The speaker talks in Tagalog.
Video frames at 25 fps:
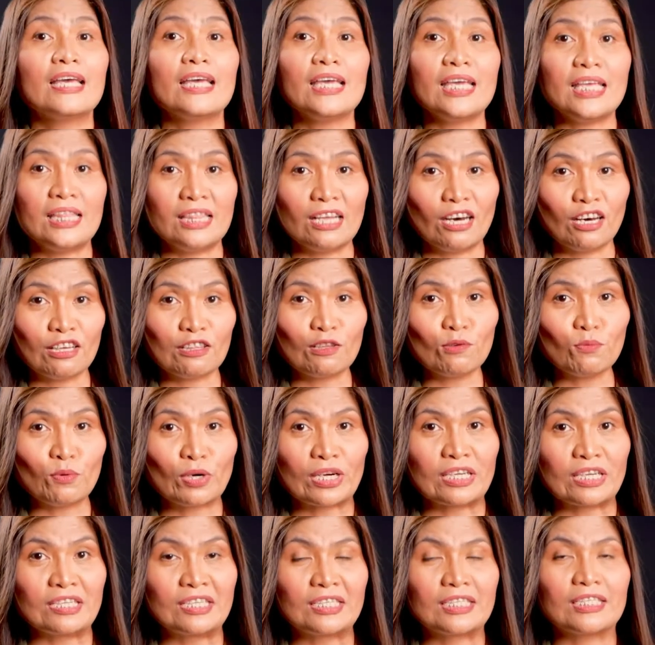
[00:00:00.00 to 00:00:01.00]
In other
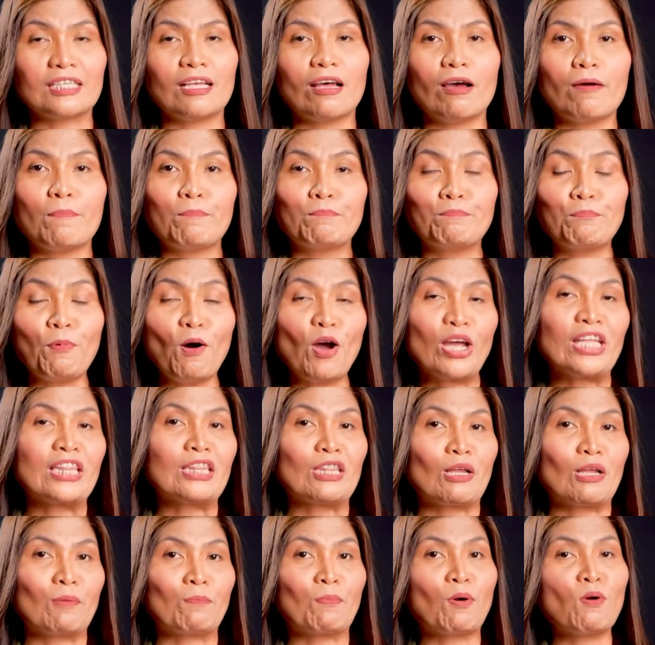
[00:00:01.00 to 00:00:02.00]
words, point
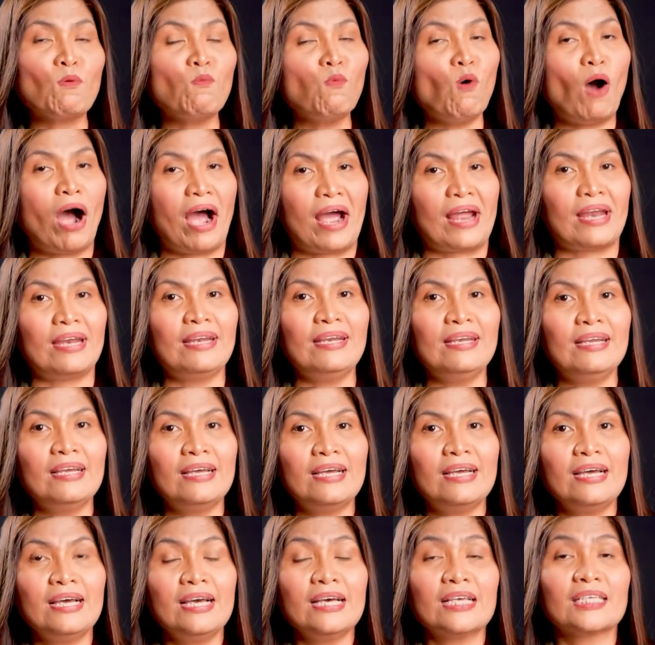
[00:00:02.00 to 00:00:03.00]
number one
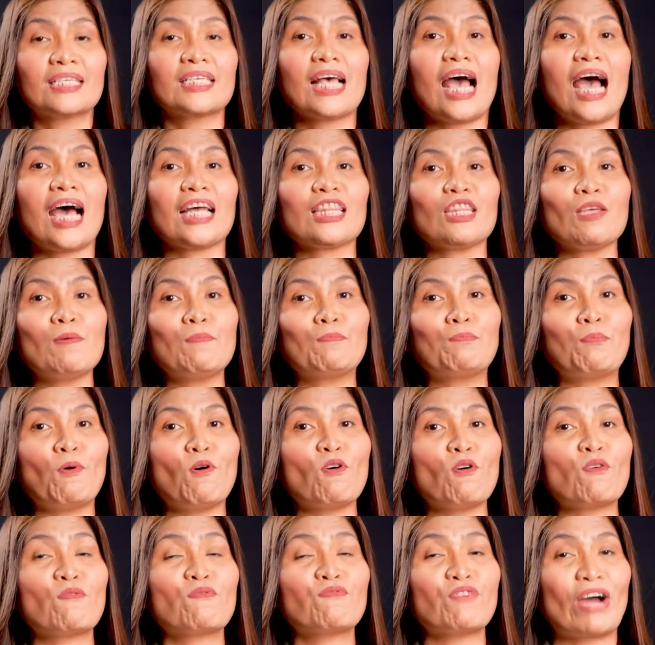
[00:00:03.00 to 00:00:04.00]
sa ating
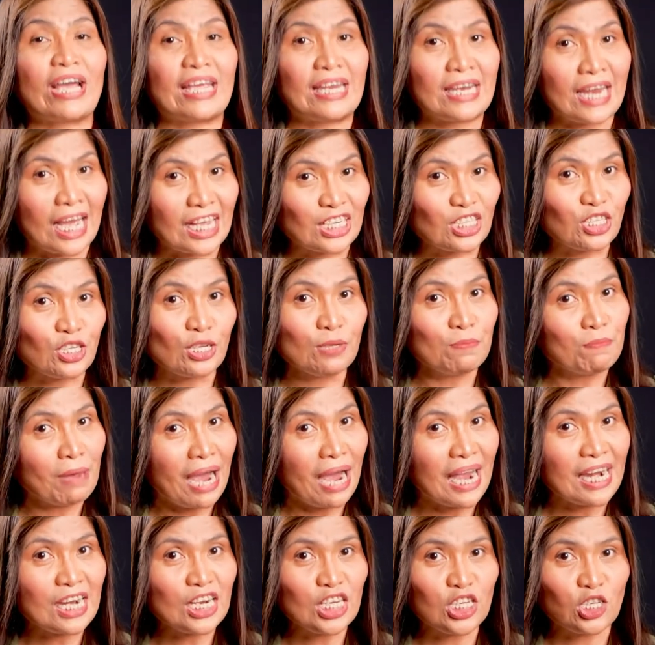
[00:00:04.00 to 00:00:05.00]
pong financial
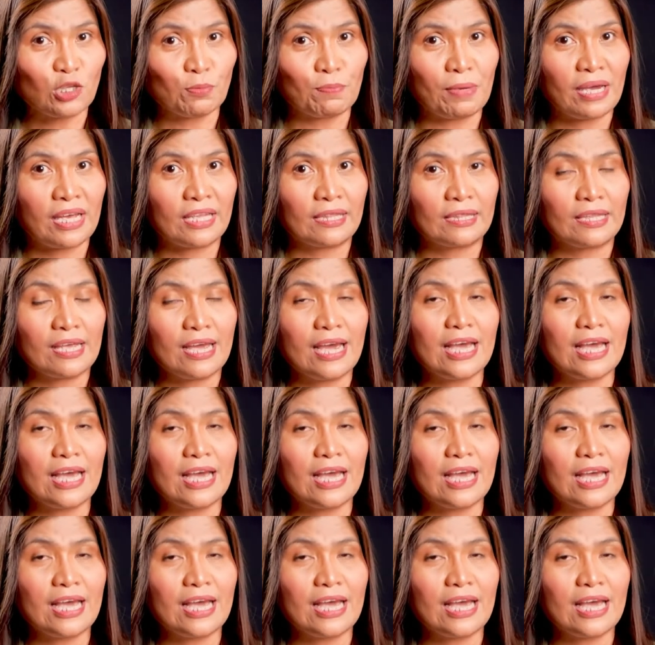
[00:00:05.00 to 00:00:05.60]
management